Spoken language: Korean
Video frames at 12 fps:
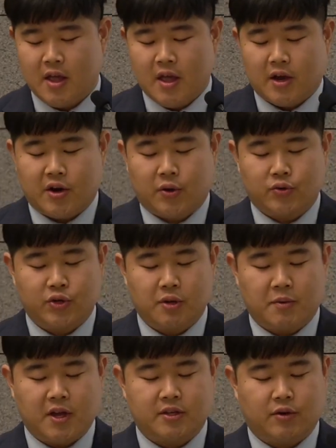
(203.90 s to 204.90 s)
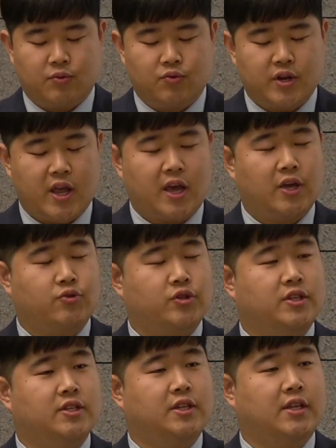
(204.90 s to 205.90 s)
그리고 주님께서 우리에게 주신
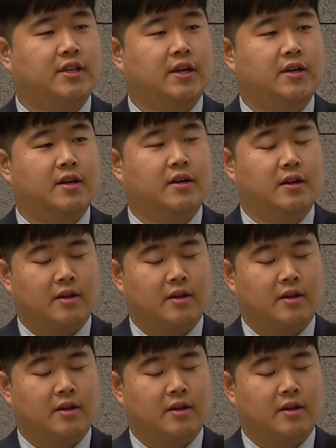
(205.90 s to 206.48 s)
세상을